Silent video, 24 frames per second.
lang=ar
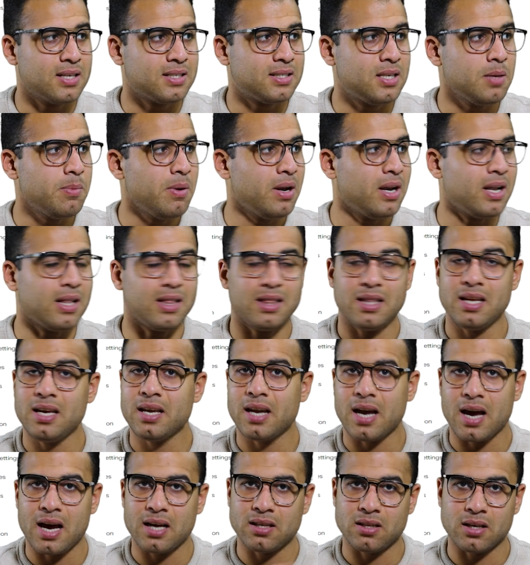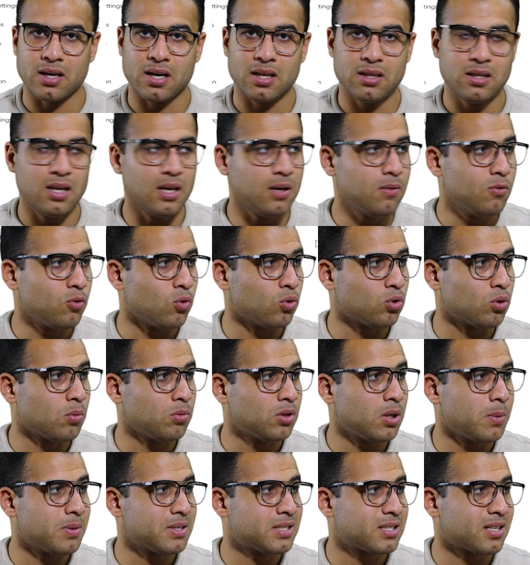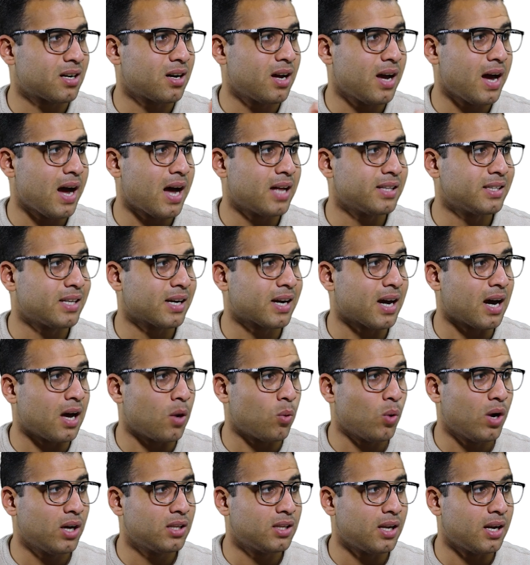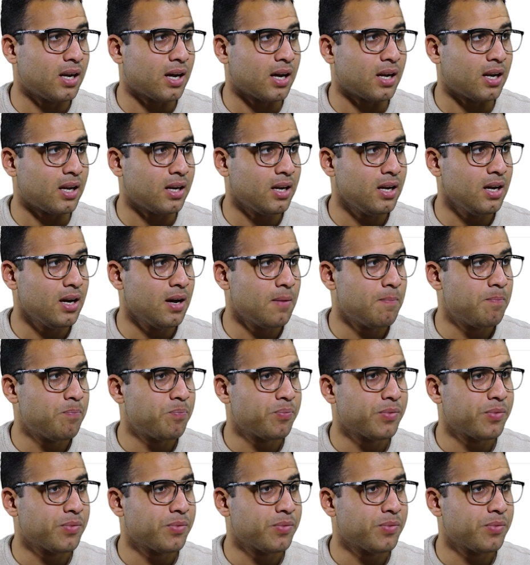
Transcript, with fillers: سيب الاثنين عادي جدا وتقوم انت بس رايح عندك على الوحده الاعلانيه